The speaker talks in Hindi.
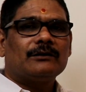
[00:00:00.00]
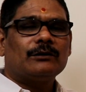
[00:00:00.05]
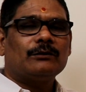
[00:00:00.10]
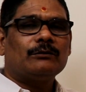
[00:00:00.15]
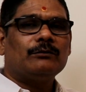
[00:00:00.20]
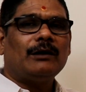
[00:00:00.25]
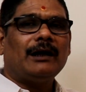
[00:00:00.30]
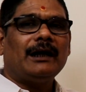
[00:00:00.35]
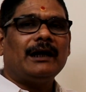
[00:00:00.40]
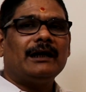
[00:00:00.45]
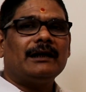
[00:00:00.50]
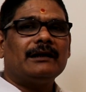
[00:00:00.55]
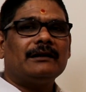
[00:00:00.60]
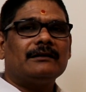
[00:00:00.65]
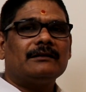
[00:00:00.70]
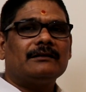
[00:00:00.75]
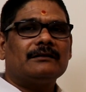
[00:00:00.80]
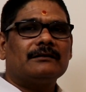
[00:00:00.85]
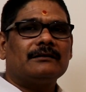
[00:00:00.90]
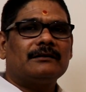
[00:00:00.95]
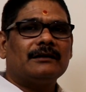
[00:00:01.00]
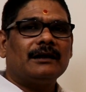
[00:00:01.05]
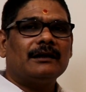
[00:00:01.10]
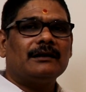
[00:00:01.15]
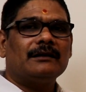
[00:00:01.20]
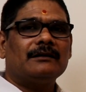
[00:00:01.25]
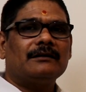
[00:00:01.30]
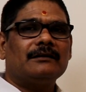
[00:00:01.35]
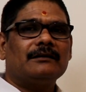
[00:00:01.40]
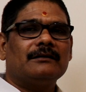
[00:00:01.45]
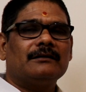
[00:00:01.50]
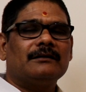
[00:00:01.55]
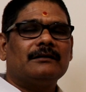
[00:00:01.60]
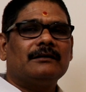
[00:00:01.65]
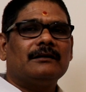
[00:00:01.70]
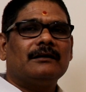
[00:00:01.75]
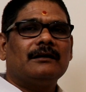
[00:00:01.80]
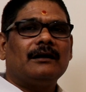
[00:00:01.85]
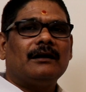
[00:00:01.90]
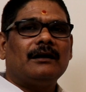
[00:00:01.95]
तो वाहन धन
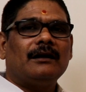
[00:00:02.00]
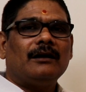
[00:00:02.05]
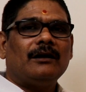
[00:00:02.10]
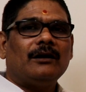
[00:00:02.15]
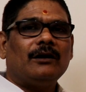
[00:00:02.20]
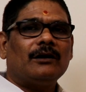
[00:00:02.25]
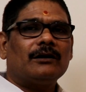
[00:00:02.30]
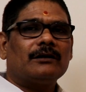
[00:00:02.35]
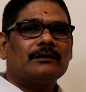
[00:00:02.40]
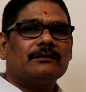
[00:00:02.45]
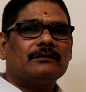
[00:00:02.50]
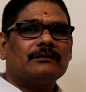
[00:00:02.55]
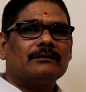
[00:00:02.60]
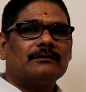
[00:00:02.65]
और